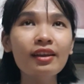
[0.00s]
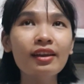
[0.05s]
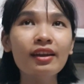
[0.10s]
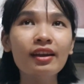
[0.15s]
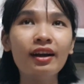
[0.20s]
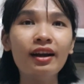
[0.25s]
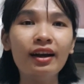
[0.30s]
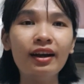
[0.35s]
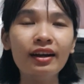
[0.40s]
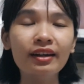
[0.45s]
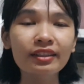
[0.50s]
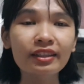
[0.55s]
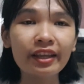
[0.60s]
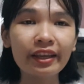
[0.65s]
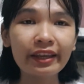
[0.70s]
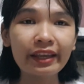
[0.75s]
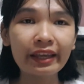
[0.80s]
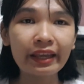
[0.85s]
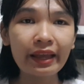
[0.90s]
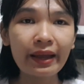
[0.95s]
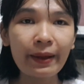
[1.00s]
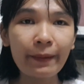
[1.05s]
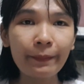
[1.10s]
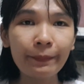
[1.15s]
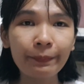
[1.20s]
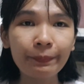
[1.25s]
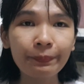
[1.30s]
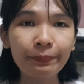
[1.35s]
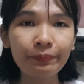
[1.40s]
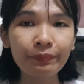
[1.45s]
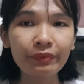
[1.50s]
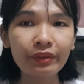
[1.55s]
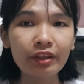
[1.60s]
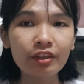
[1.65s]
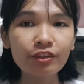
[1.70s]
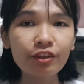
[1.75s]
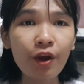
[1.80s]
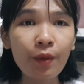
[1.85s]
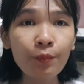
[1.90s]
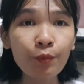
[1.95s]
à, thì à,
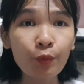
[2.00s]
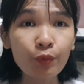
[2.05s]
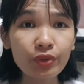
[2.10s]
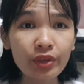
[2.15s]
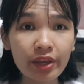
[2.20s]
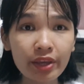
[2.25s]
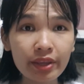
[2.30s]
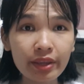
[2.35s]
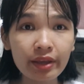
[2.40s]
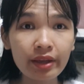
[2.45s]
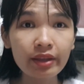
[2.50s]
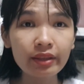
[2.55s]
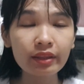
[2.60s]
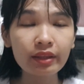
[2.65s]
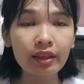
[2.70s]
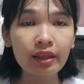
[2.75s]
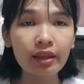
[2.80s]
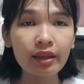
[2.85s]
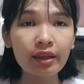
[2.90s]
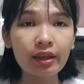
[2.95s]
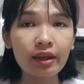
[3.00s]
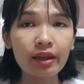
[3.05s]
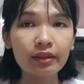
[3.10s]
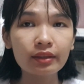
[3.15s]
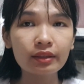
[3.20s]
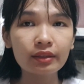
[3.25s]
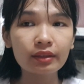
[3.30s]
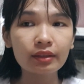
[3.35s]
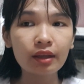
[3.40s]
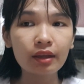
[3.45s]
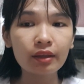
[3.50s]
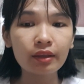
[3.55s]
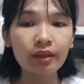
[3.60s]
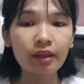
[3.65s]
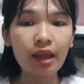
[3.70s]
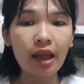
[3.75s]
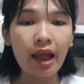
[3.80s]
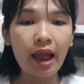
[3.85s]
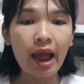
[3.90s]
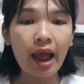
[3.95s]
xóm của nhi á thì
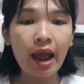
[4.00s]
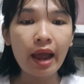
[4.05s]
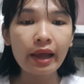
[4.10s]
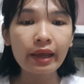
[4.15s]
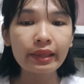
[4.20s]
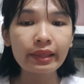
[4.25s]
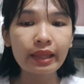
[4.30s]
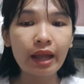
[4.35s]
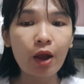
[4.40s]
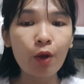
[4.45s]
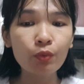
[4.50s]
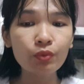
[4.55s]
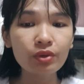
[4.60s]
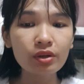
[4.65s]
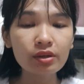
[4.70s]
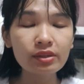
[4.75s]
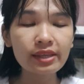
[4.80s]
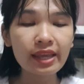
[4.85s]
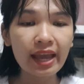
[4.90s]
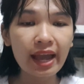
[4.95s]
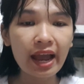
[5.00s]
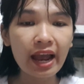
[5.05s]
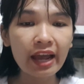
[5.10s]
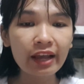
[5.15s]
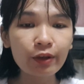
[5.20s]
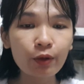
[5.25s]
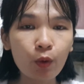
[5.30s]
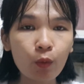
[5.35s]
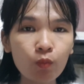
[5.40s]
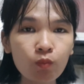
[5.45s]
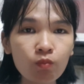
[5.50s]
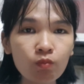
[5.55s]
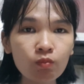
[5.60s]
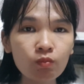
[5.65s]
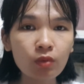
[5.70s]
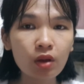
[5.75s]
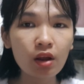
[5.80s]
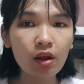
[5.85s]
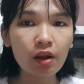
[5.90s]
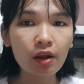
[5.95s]
ai hầu như nhà ai
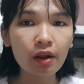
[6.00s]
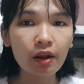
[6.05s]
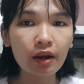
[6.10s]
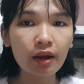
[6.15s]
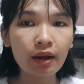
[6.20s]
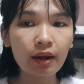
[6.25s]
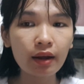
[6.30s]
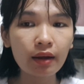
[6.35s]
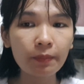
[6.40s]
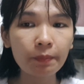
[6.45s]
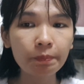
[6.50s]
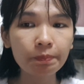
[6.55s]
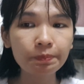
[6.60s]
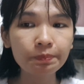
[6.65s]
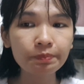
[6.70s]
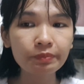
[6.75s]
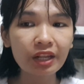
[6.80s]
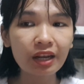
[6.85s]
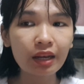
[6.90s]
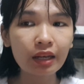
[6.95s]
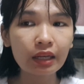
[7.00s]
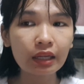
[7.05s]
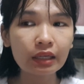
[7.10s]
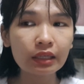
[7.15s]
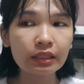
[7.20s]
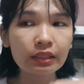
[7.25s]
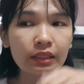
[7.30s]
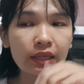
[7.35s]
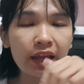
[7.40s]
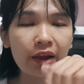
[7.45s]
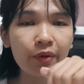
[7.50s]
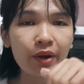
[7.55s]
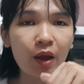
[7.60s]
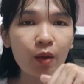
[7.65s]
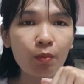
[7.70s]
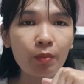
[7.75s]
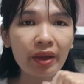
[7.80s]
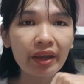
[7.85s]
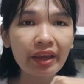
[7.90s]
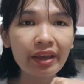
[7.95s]
cũng à, à, lao
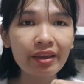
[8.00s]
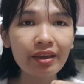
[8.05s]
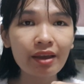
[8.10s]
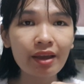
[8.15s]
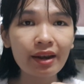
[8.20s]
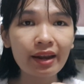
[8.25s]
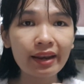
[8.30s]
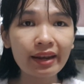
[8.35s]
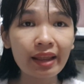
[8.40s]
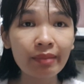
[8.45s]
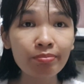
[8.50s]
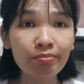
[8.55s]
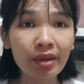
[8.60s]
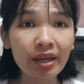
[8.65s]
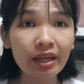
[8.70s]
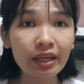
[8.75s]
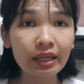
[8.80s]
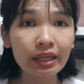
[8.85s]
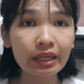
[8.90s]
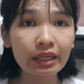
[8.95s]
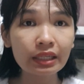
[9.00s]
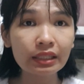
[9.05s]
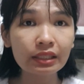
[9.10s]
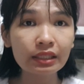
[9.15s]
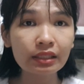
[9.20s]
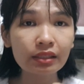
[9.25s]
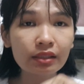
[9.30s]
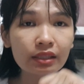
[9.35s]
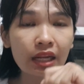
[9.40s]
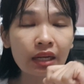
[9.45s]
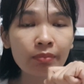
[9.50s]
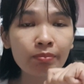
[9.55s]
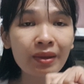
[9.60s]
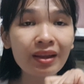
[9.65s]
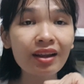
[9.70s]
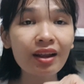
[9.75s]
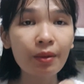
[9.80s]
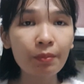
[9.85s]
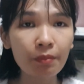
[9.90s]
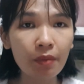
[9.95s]
động bằng cái nghề là đánh bắt đánh
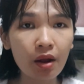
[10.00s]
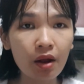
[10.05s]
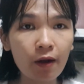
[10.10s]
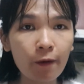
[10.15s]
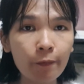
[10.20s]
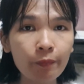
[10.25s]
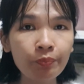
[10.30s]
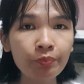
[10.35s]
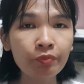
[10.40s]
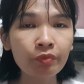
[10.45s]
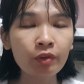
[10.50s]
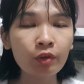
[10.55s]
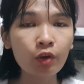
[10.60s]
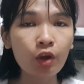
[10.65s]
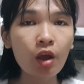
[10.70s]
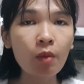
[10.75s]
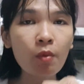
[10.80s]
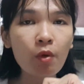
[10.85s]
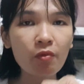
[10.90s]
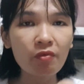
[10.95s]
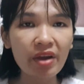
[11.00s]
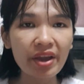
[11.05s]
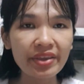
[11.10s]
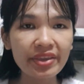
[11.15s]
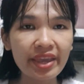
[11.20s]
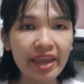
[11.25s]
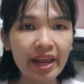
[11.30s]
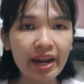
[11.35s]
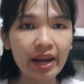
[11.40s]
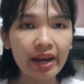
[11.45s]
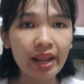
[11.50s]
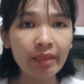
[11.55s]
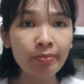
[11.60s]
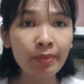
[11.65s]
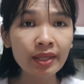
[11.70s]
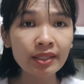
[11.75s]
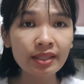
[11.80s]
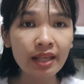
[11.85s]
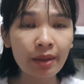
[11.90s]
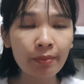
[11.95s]
bắt gần bờ có một vài nhà là đánh
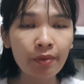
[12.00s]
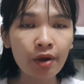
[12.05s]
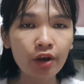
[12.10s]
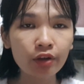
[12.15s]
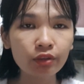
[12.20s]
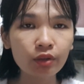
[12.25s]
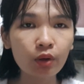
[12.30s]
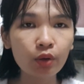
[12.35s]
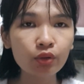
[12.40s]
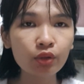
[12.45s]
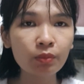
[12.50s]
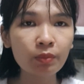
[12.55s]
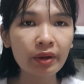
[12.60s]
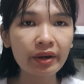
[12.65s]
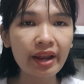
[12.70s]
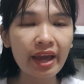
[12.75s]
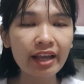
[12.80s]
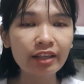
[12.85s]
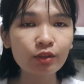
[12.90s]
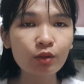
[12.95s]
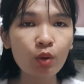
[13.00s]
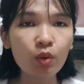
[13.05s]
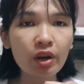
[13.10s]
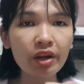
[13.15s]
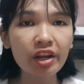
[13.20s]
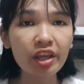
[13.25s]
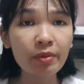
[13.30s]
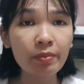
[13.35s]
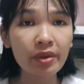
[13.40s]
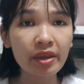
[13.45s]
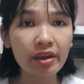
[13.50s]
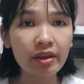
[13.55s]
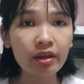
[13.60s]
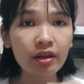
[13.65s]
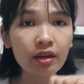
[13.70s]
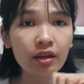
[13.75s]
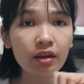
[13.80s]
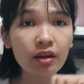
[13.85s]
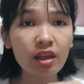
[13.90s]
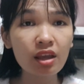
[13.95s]
bắt xa bờ thôi nhưng mà đa số là đi
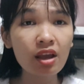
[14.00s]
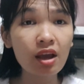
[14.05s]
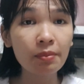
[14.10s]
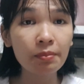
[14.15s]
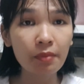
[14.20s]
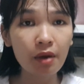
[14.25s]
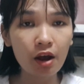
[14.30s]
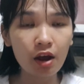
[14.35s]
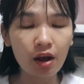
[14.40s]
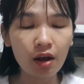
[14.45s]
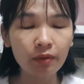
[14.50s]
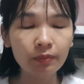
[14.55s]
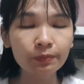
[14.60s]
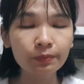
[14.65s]
biển đi gần bờ